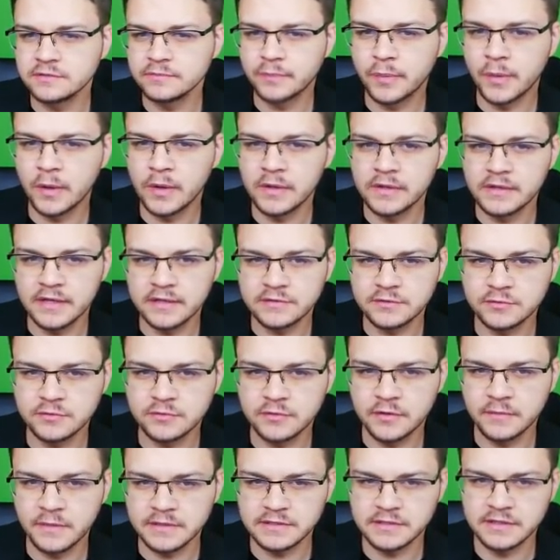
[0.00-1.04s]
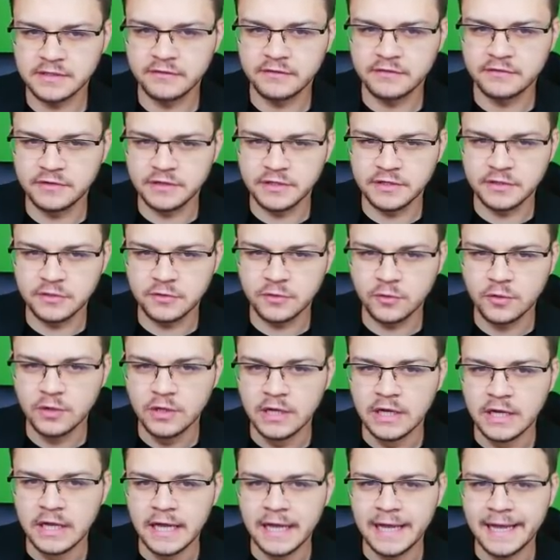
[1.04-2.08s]
po angielsku tutaj macie nawet w linku,
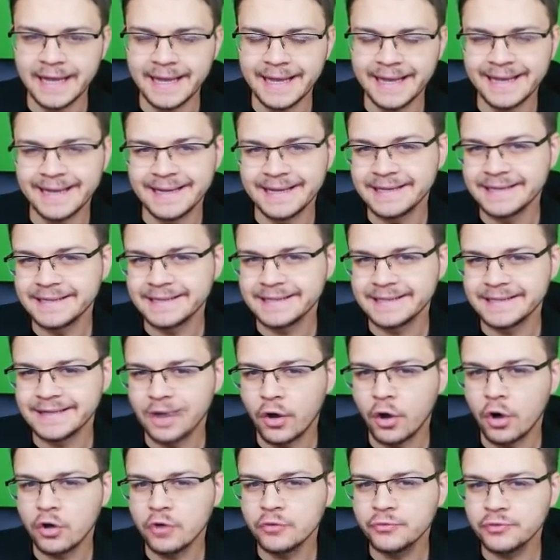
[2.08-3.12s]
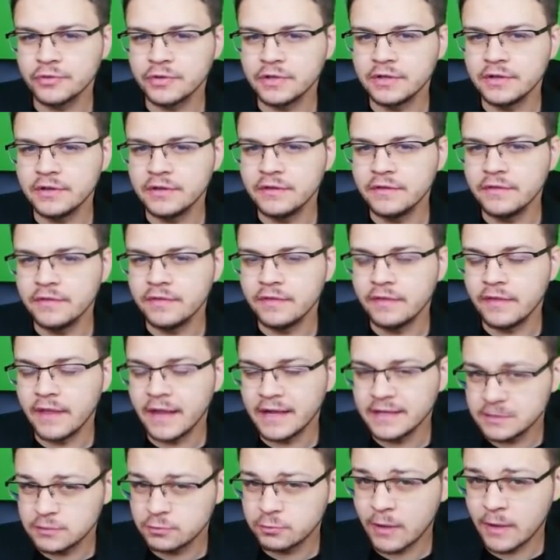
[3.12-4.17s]
yy, od
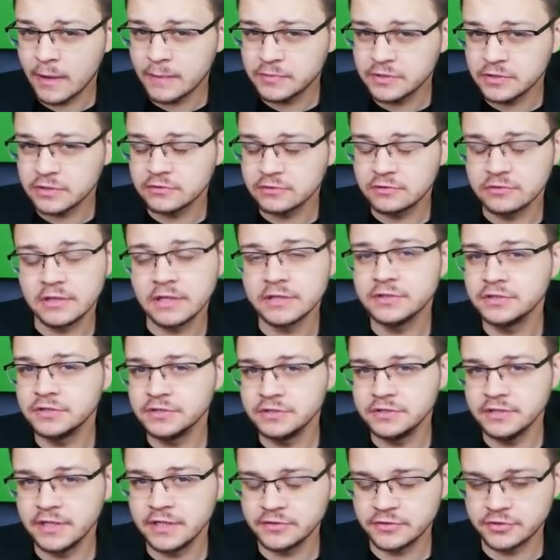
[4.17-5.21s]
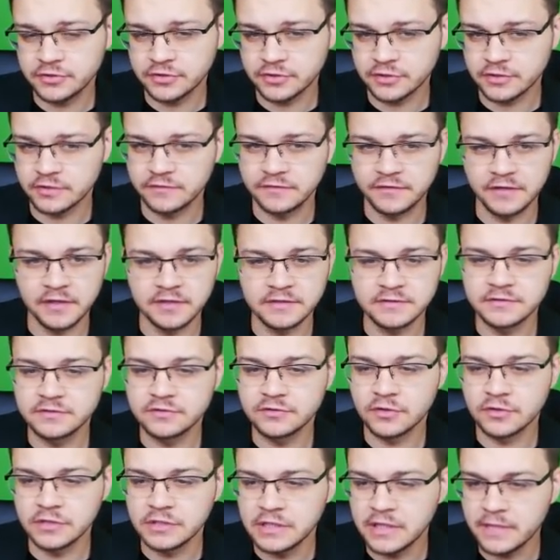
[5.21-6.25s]
najsłabszych do najsilniejszych, więc
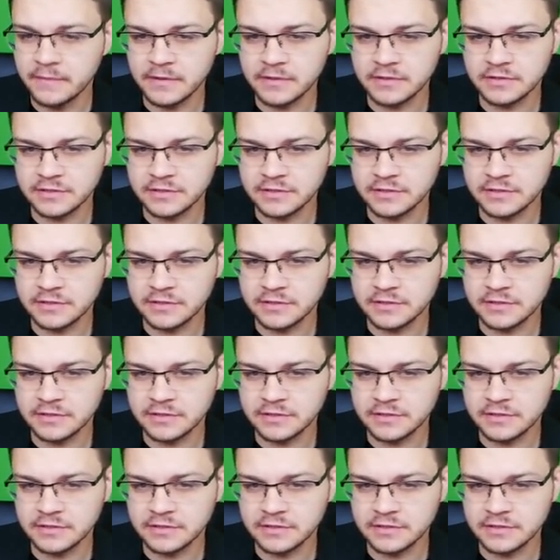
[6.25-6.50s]
to nie ma